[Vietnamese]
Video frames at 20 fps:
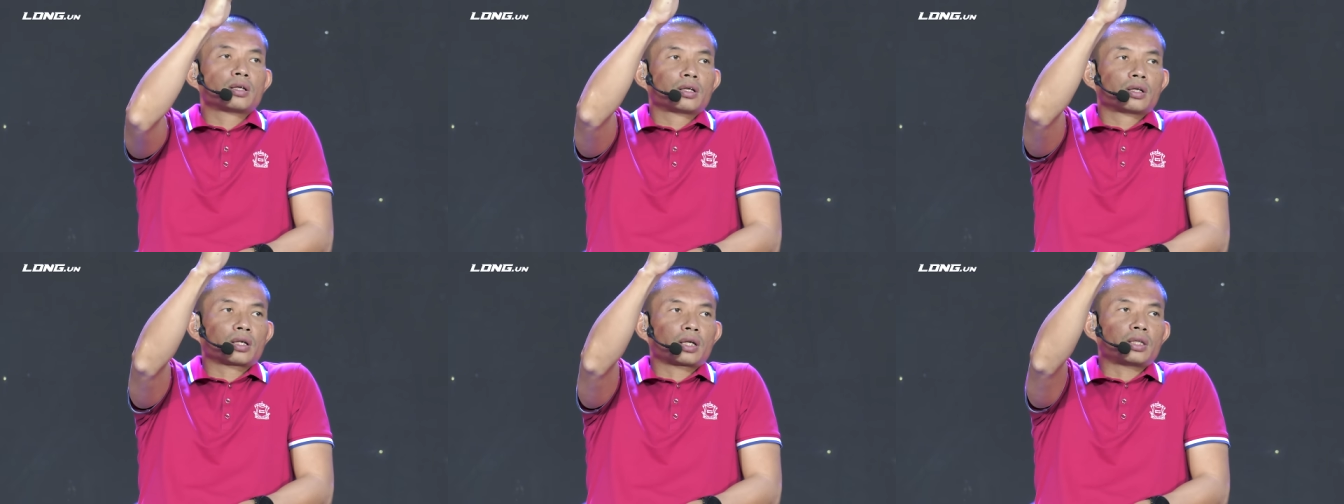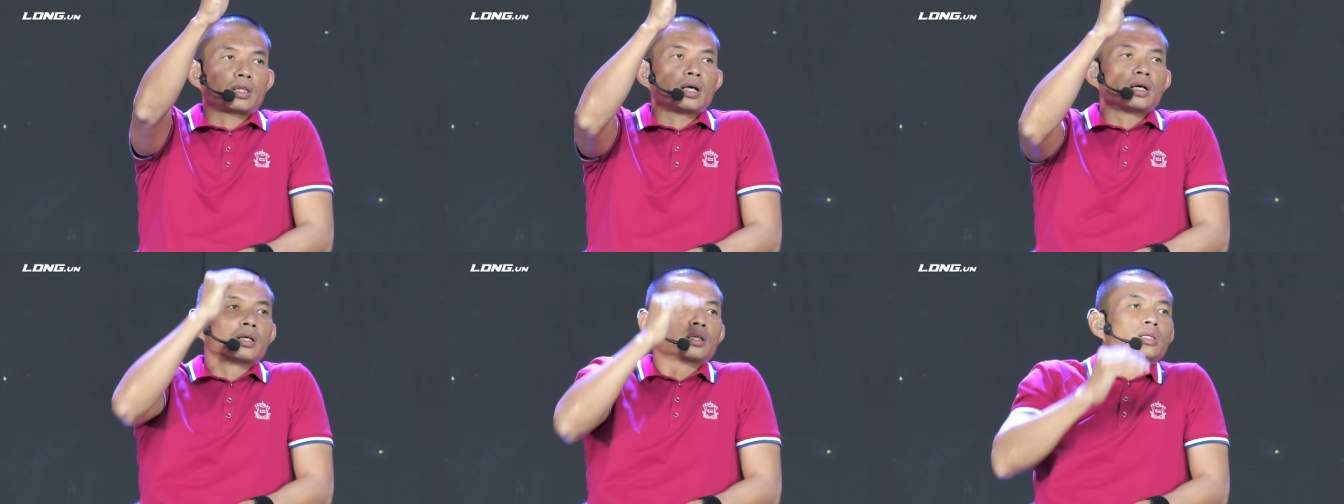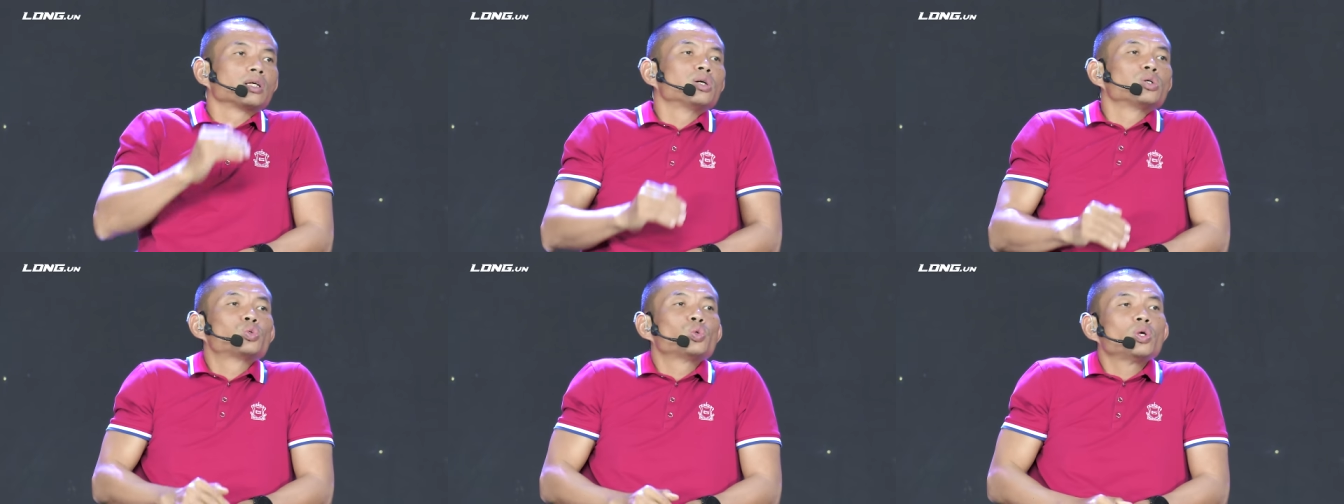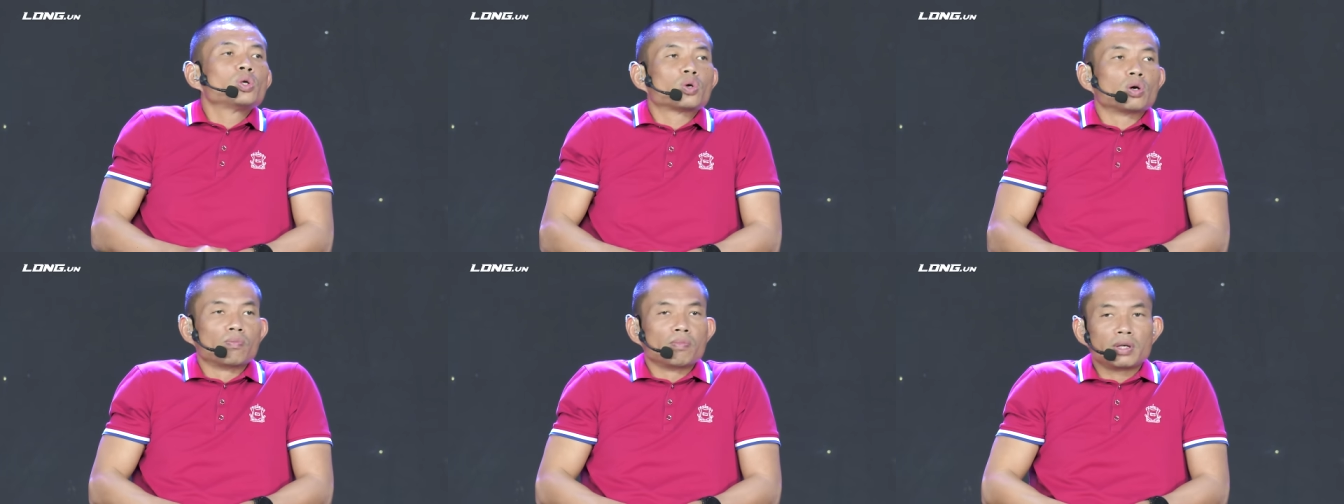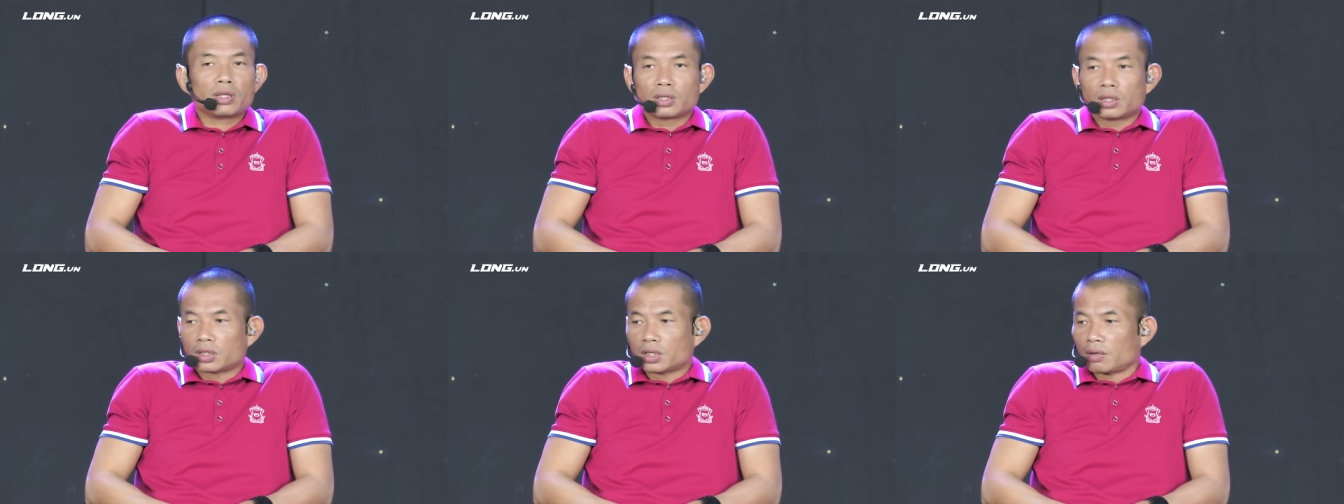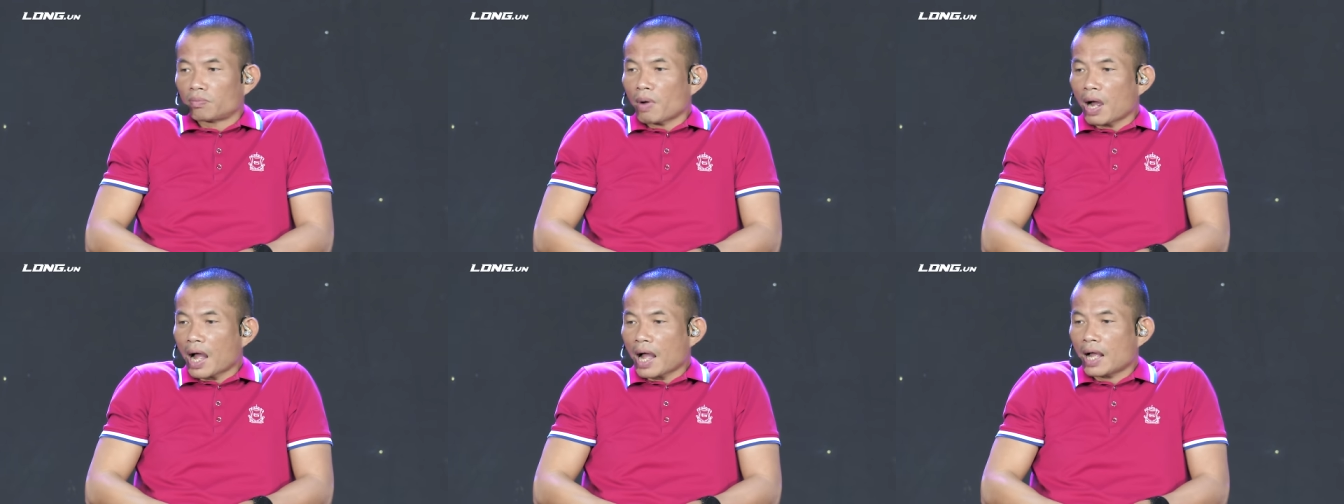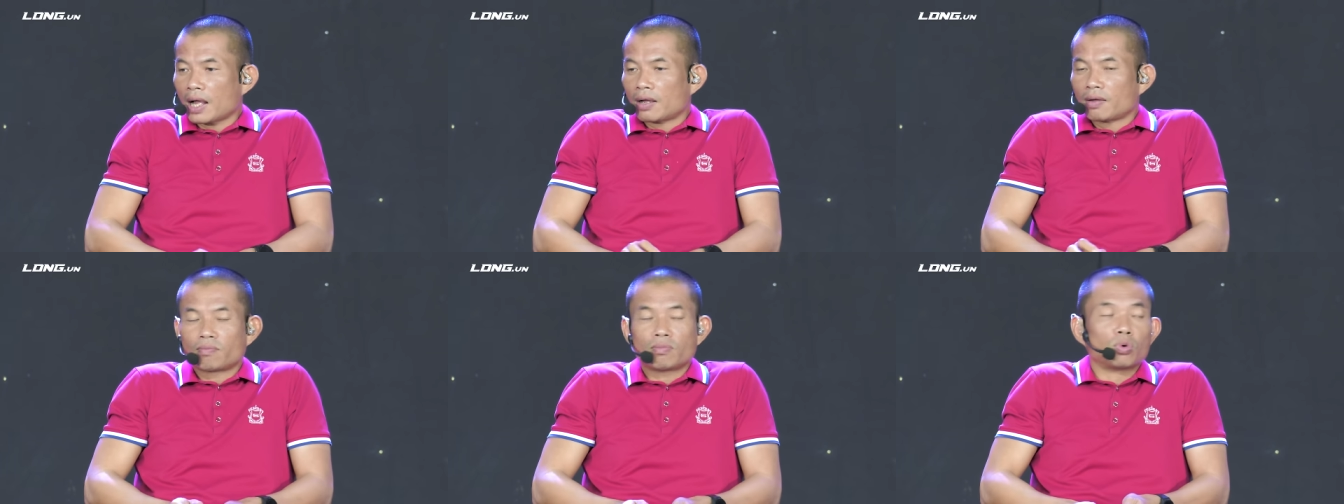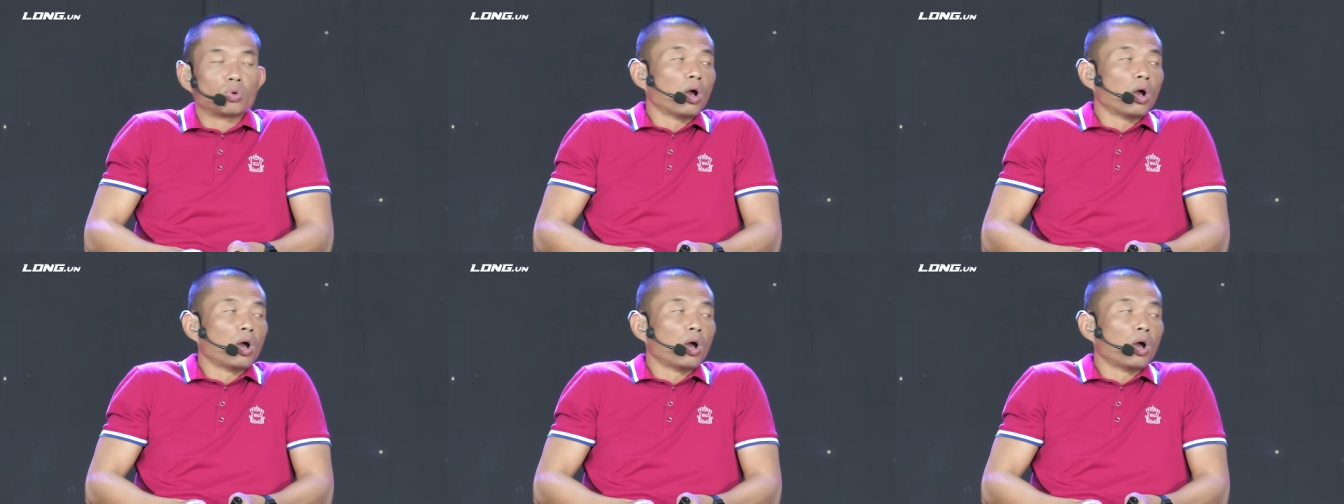cái tầng tư duy của mình từ tầng 3 màu